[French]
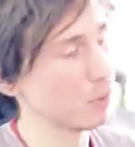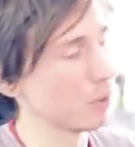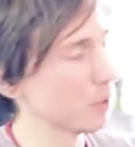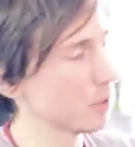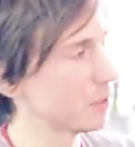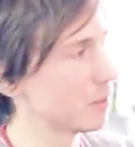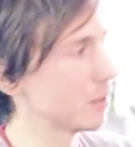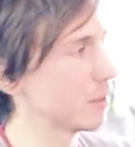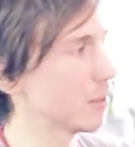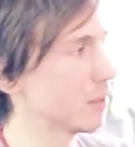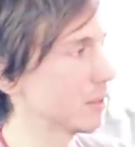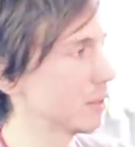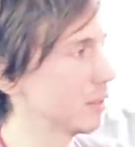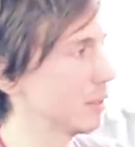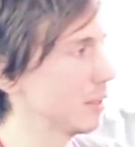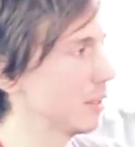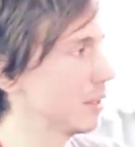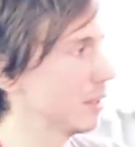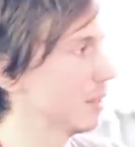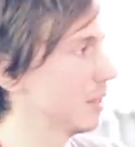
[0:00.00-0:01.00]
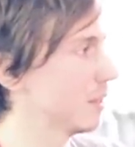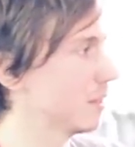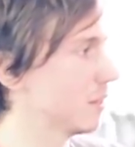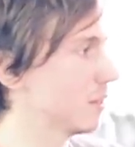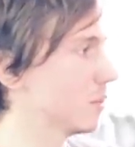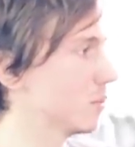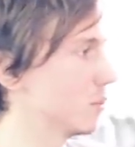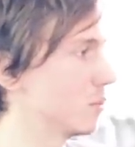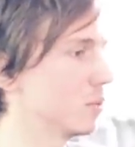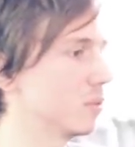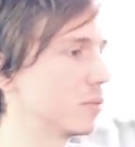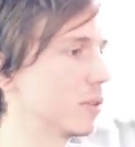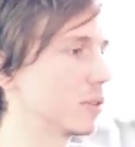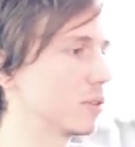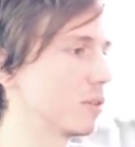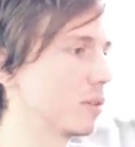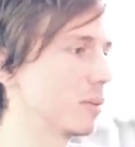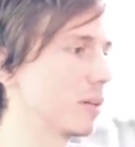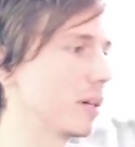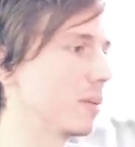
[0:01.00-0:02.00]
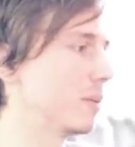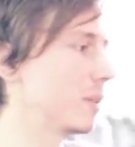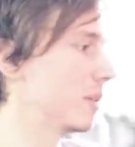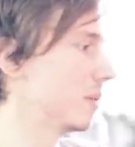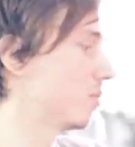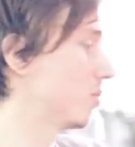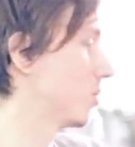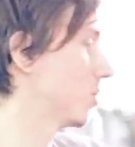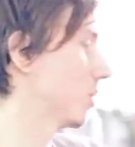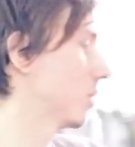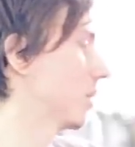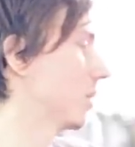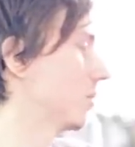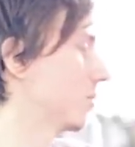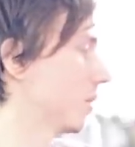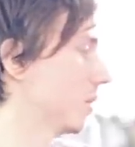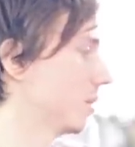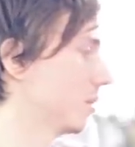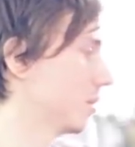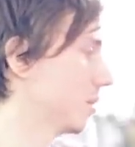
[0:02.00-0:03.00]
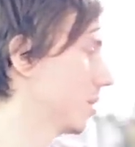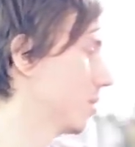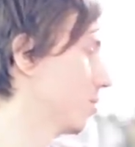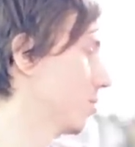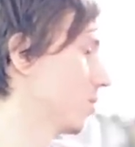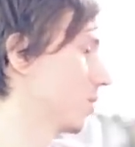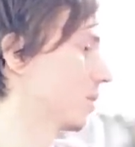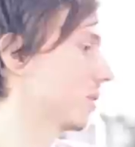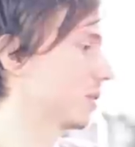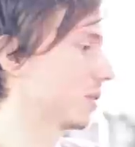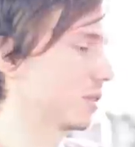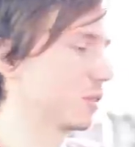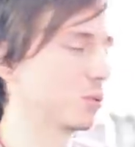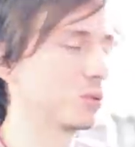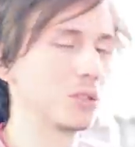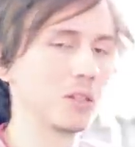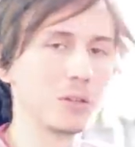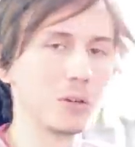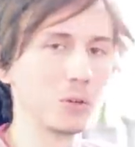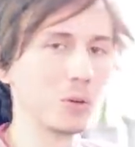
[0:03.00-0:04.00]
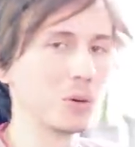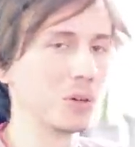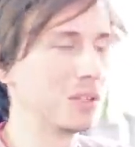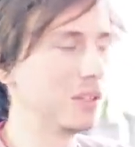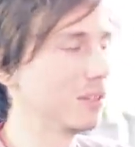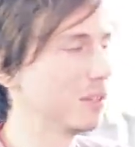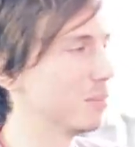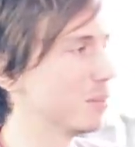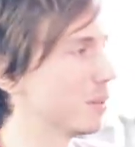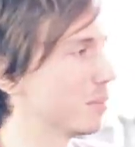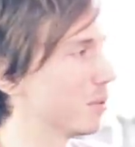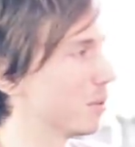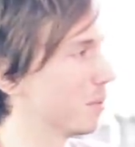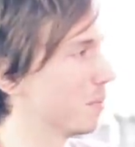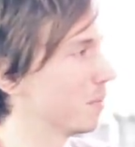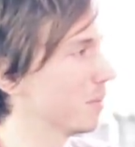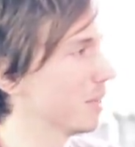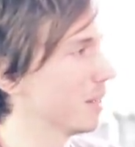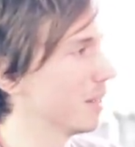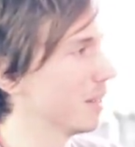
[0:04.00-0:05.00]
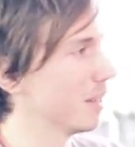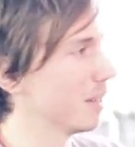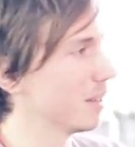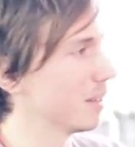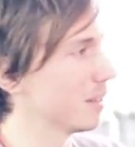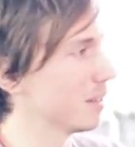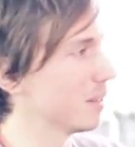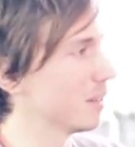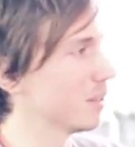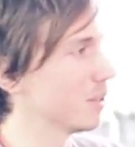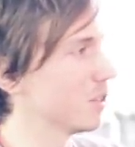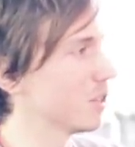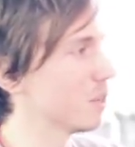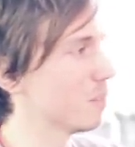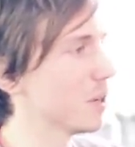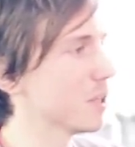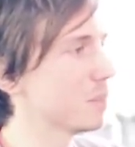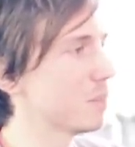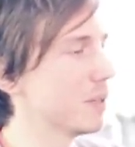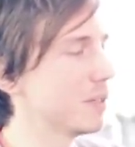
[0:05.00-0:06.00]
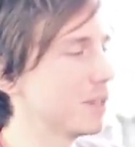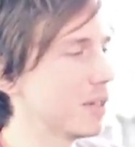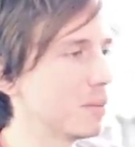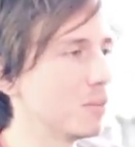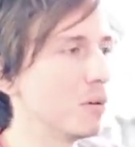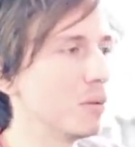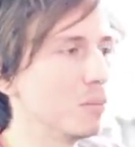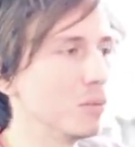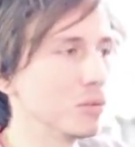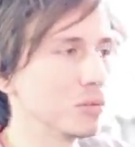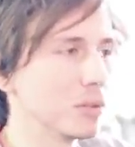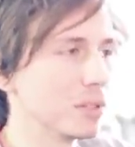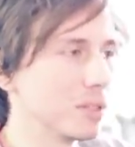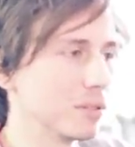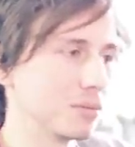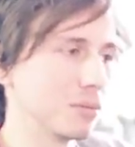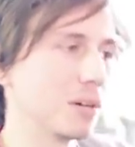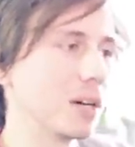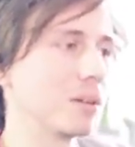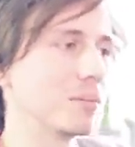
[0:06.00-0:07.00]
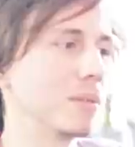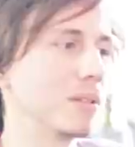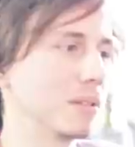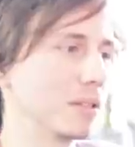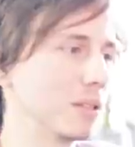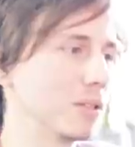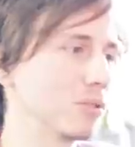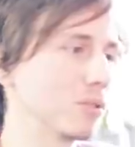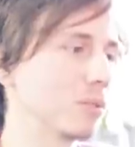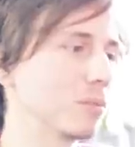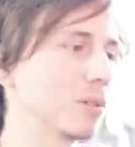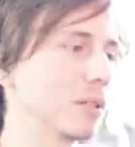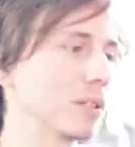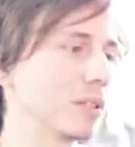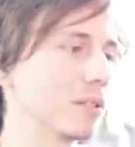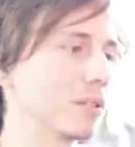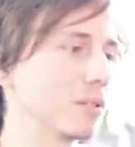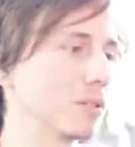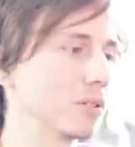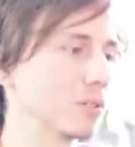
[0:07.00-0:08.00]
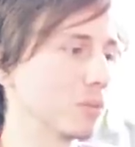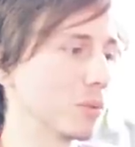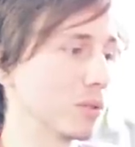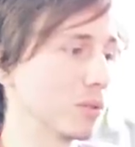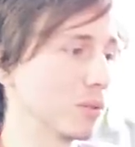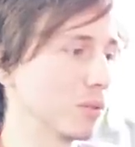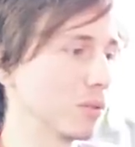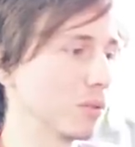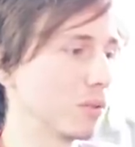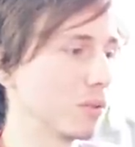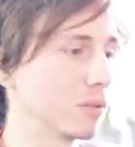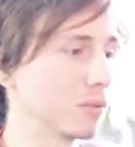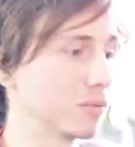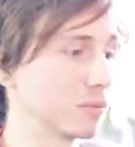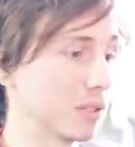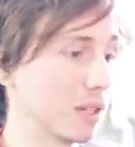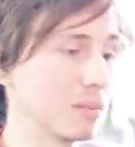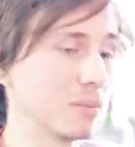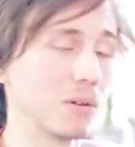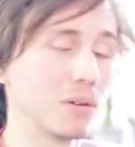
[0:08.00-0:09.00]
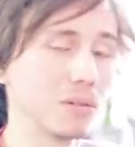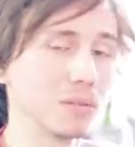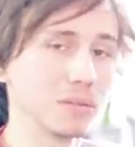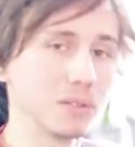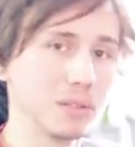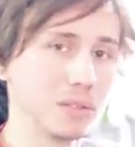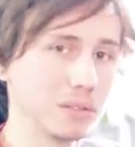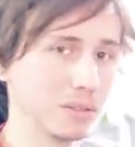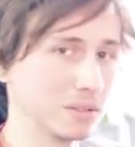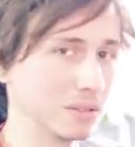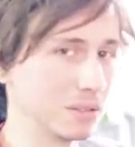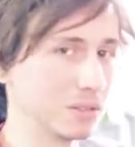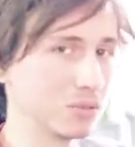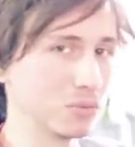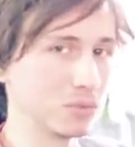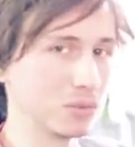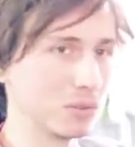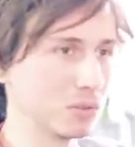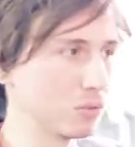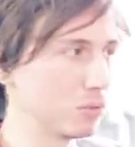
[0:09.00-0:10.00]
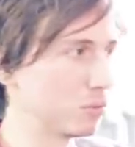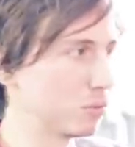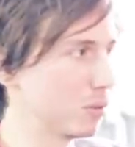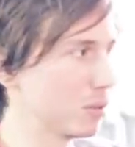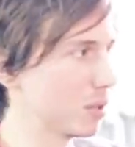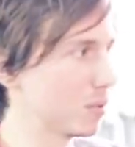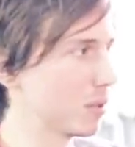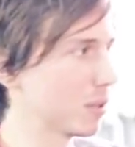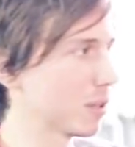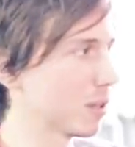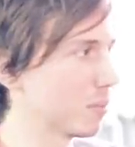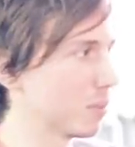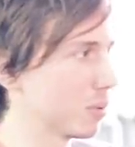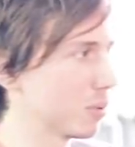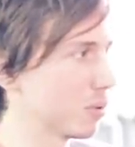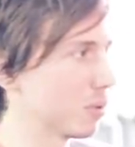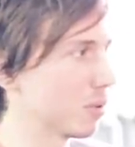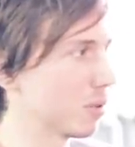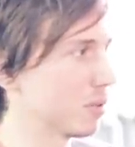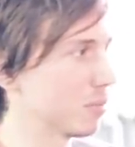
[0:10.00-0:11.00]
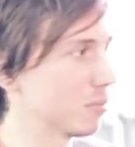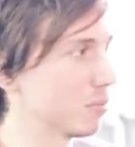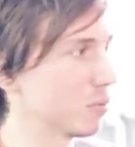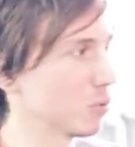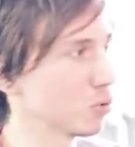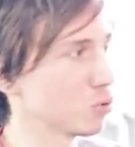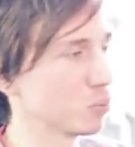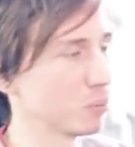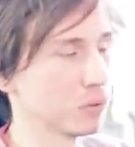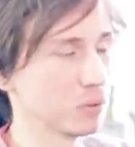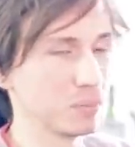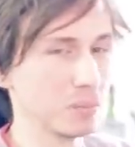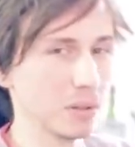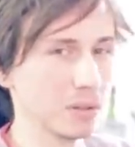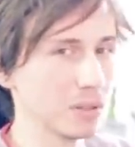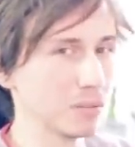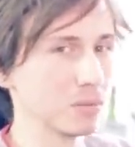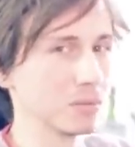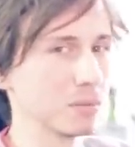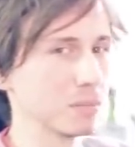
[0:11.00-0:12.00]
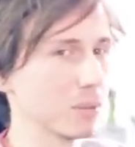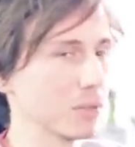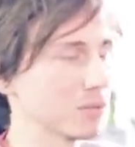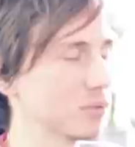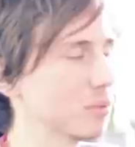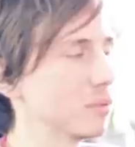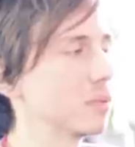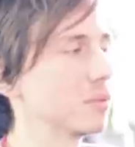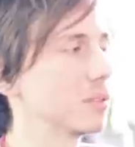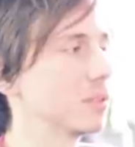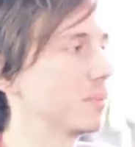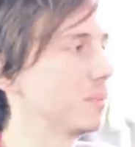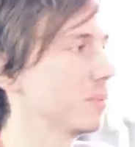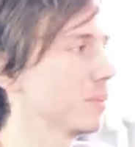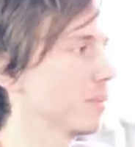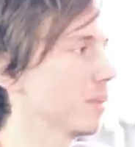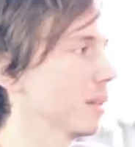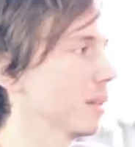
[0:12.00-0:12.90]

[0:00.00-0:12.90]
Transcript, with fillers: Pro Retina. de toute façon, puis j'ai un iPhone et puis j'ai aussi un Android. Mais bon, j'ai pas spécialement besoin d'avoir iMessage sur mon Hackintosh. Mais ceux qui ont vraiment envie, je vous le dis tout de suite, ça va être un peu chiant. Bon, je pense pas que ça vous empêche de vivre. Hein.